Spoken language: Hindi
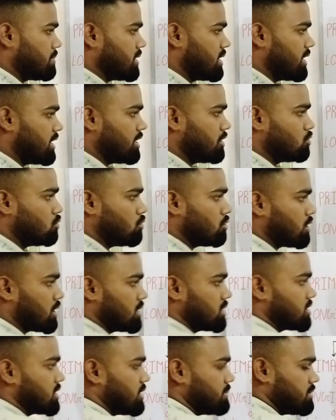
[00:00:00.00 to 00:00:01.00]
वेव ये दो
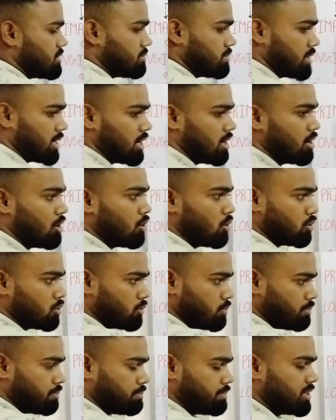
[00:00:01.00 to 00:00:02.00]
कॉन्सेप्ट मैं
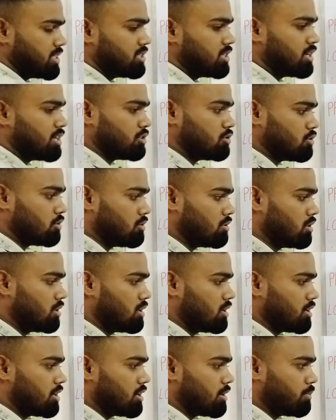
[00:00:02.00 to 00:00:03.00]
पिछले जो
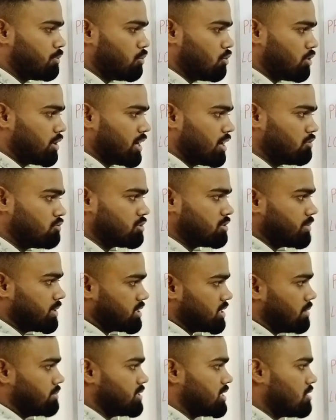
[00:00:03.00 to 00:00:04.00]
बोर्ड है
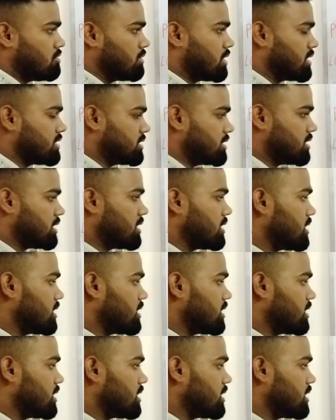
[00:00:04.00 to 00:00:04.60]
उसमें समझाऊंगा अच्छे